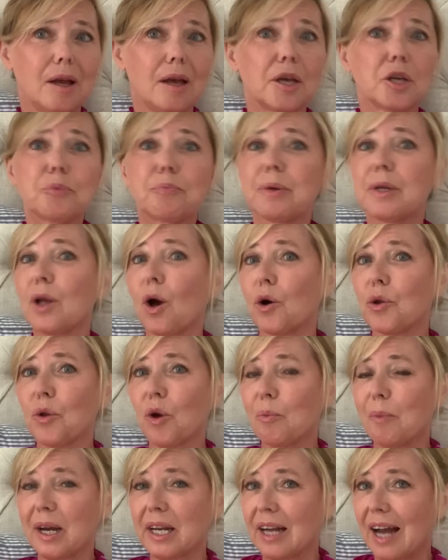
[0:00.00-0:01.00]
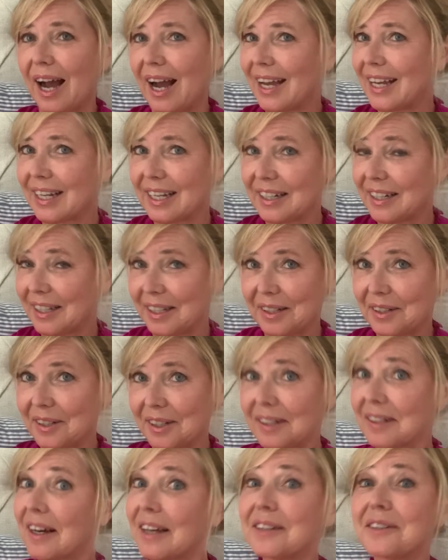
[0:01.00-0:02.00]
ich bin auch noch meine eigene
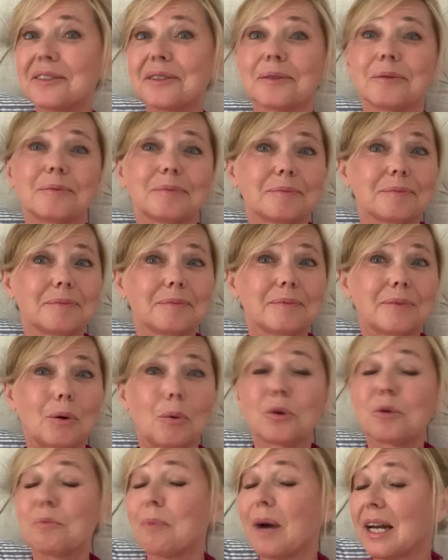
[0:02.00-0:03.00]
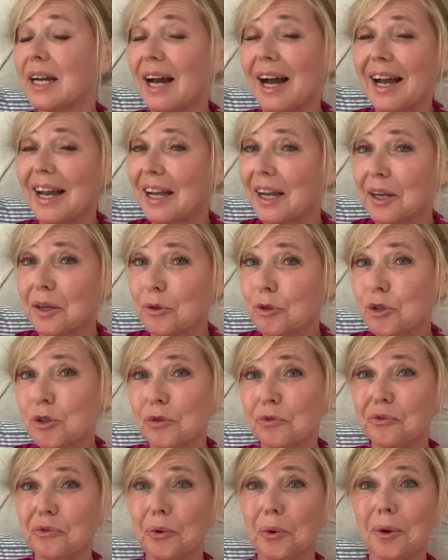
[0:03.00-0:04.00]
Intendantin und meine eigene
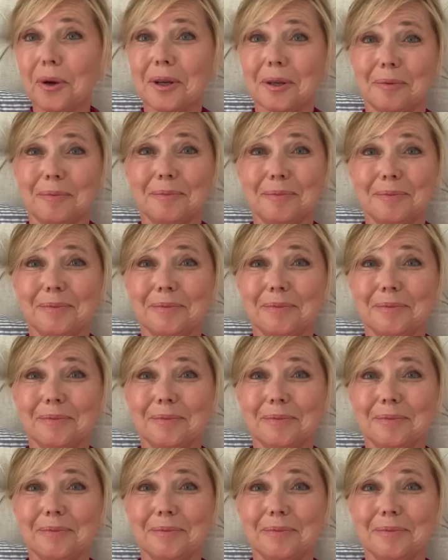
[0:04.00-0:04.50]
Chauffeurin.